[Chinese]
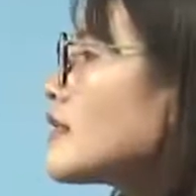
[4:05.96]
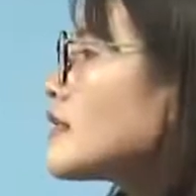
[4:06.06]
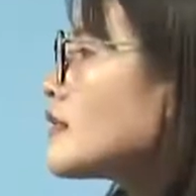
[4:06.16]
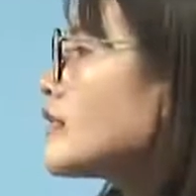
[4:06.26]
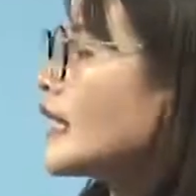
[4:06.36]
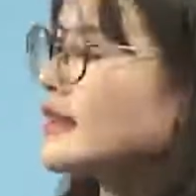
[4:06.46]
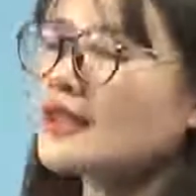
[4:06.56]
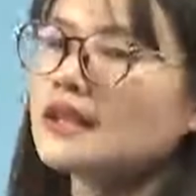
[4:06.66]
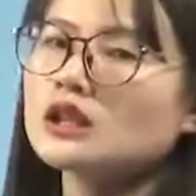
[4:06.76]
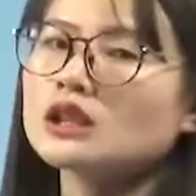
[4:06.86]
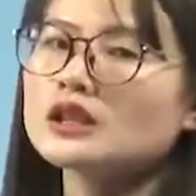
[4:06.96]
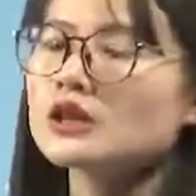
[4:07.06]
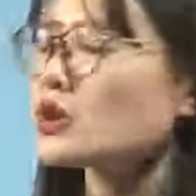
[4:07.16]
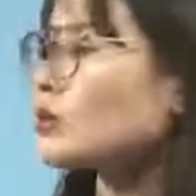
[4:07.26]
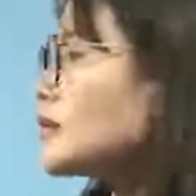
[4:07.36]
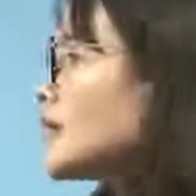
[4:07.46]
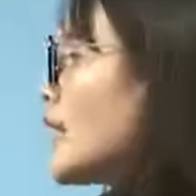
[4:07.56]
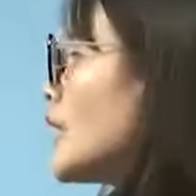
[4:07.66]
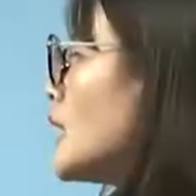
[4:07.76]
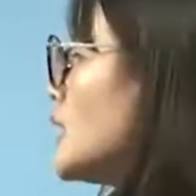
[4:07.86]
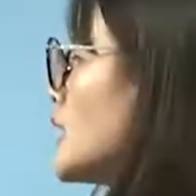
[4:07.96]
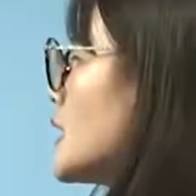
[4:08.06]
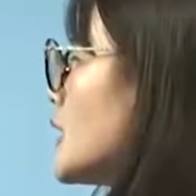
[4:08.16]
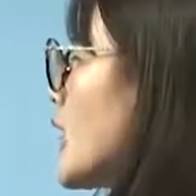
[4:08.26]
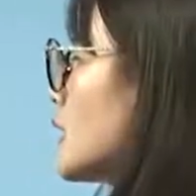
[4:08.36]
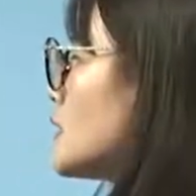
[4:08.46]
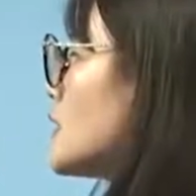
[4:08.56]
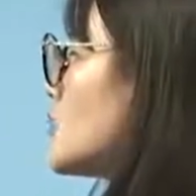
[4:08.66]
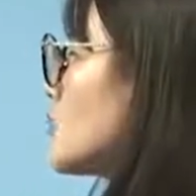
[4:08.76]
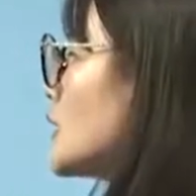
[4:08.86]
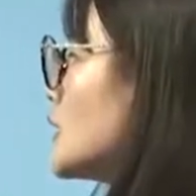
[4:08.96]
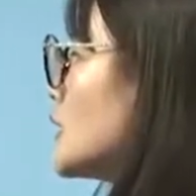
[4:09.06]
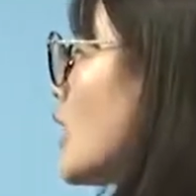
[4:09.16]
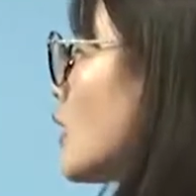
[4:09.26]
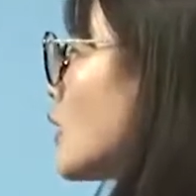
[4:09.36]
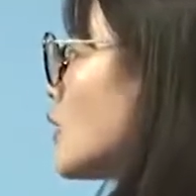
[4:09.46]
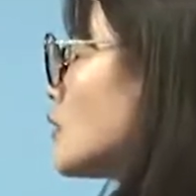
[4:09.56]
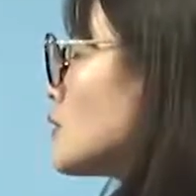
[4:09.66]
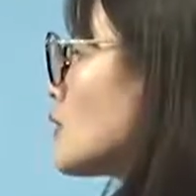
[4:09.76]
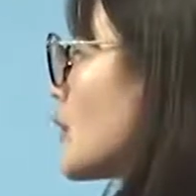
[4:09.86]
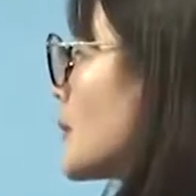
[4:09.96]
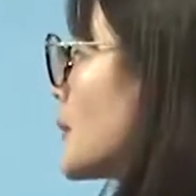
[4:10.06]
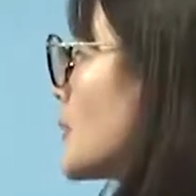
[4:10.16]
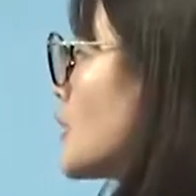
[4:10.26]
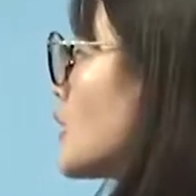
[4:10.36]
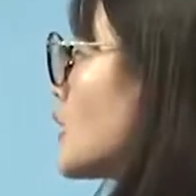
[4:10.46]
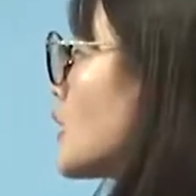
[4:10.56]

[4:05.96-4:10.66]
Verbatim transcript: 十四年才得以重建。良久依照对比